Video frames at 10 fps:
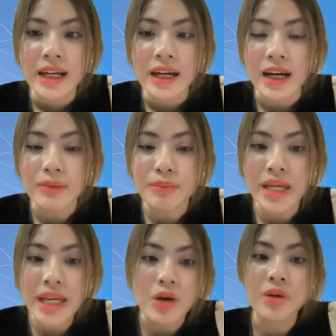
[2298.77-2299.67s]
À, mình
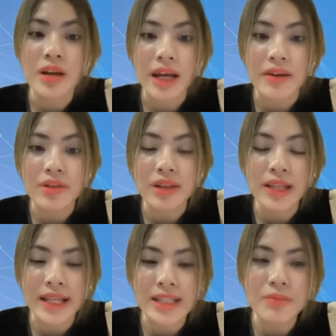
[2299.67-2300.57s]
hiểu được cái vấn đề
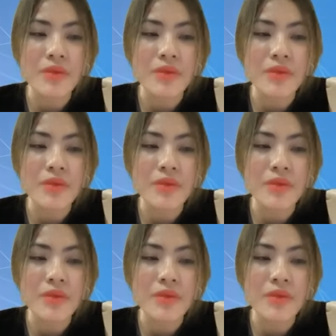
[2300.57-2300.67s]
tài chính.